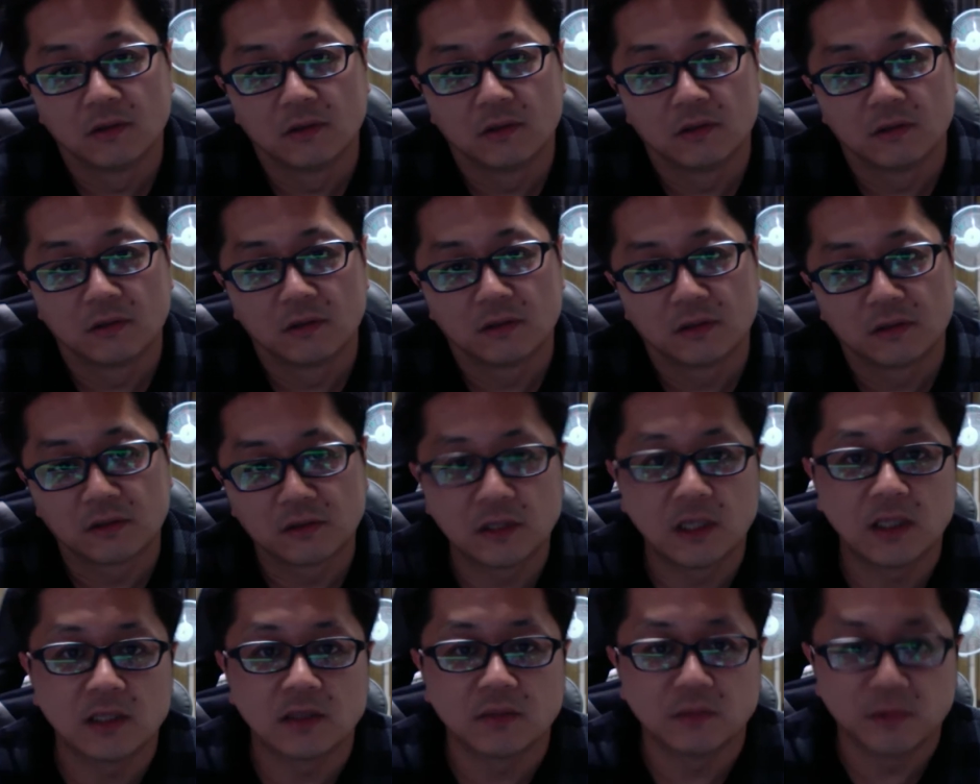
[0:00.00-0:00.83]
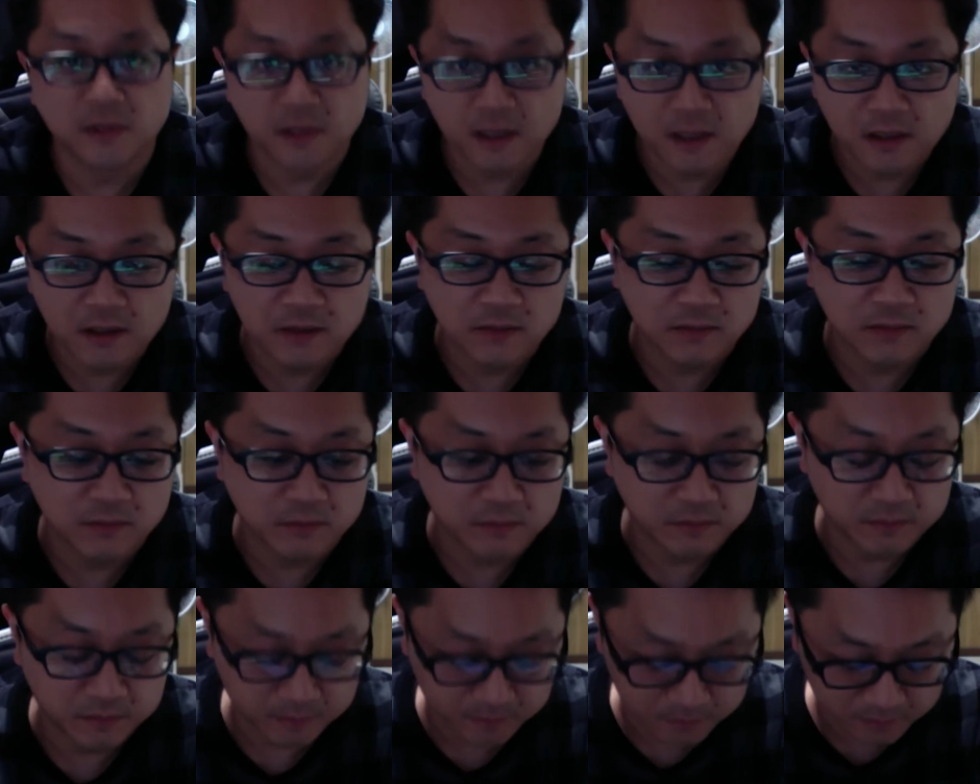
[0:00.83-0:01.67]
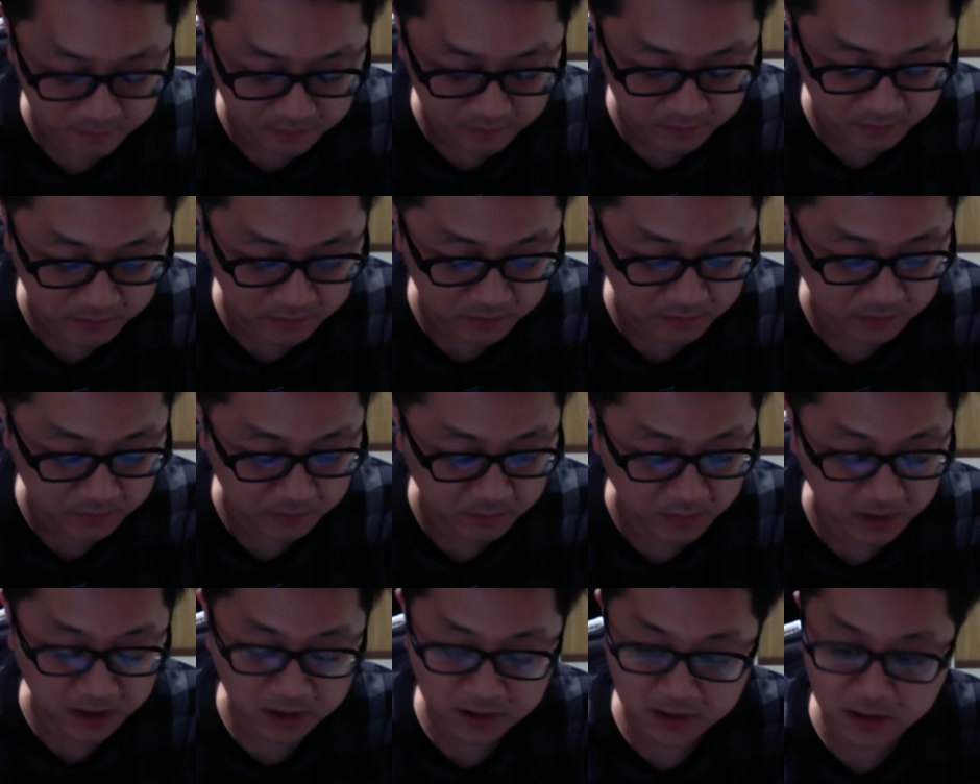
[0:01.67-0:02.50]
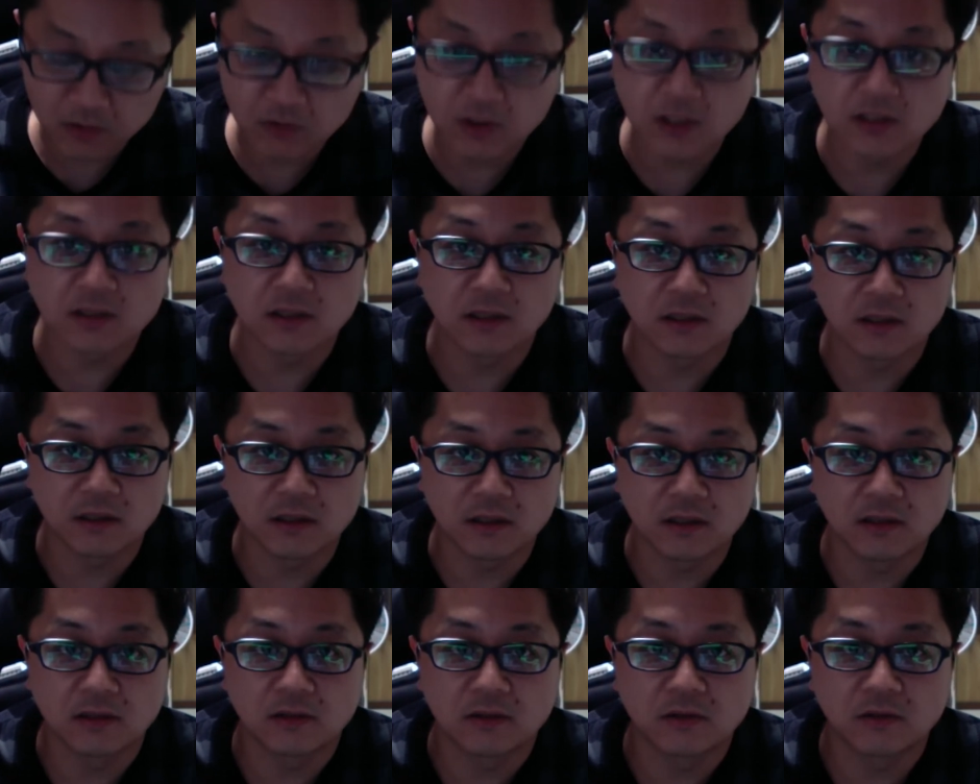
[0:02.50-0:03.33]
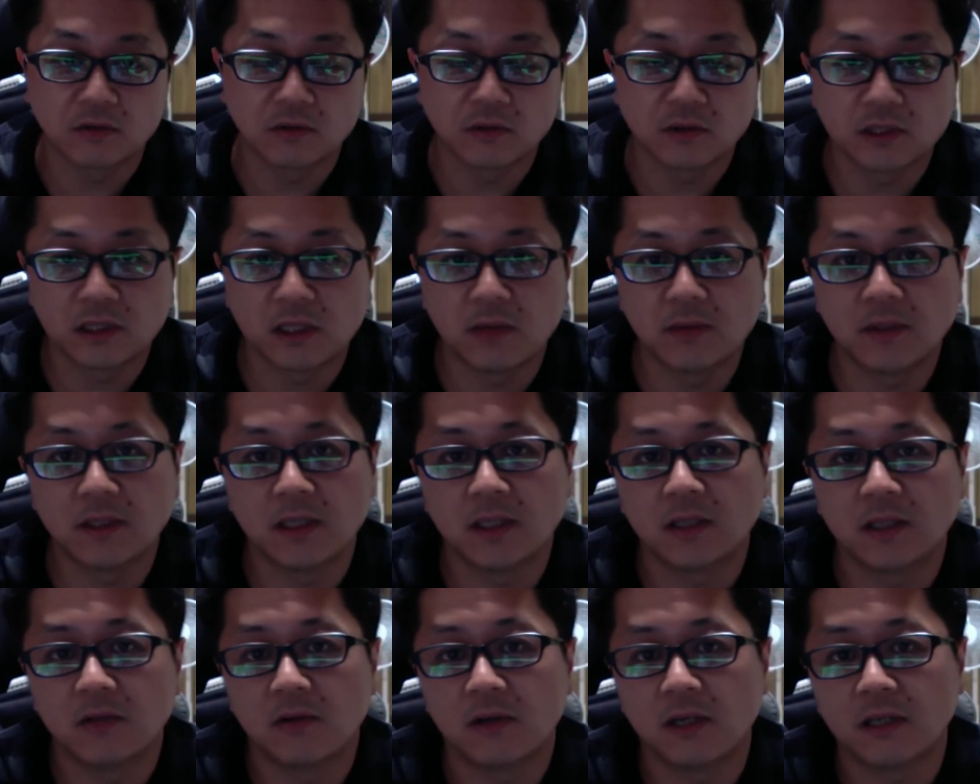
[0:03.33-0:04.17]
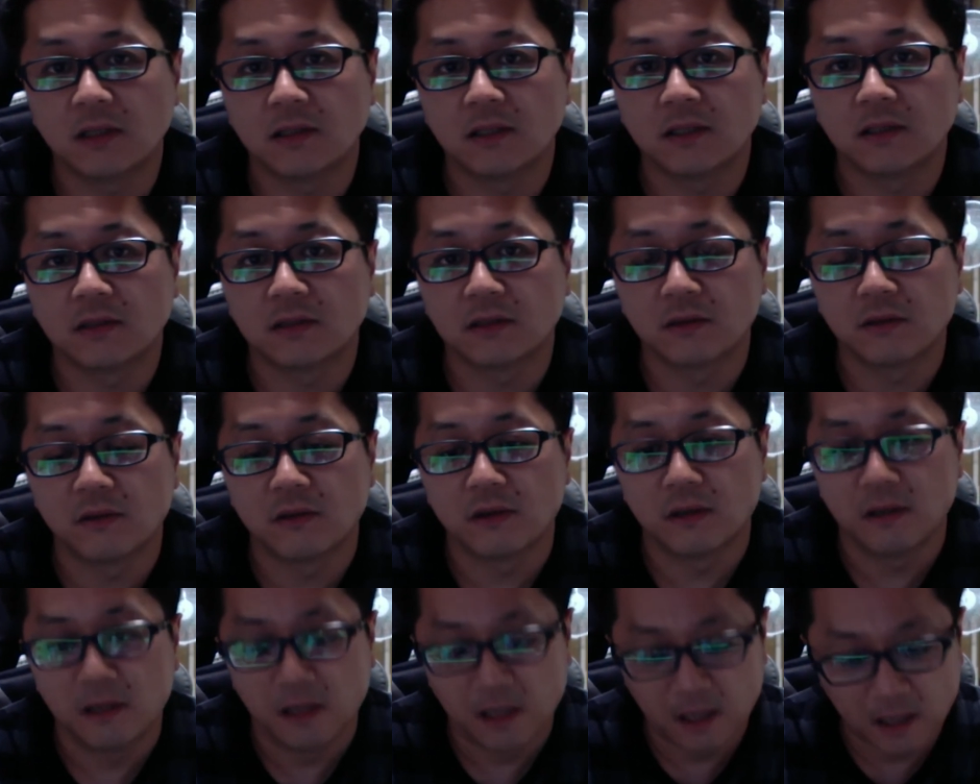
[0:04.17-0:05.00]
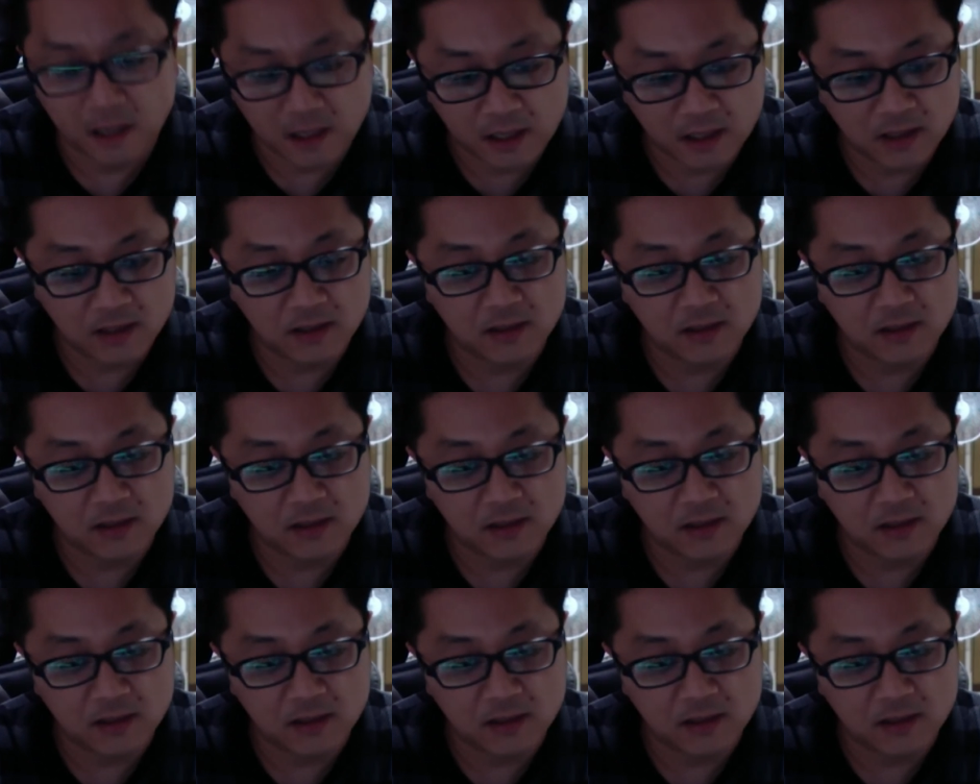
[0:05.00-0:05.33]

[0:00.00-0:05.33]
少ないですもんね。まだゼロでしたっけ？ちょっと調べてないんでわかんないですけど。はい。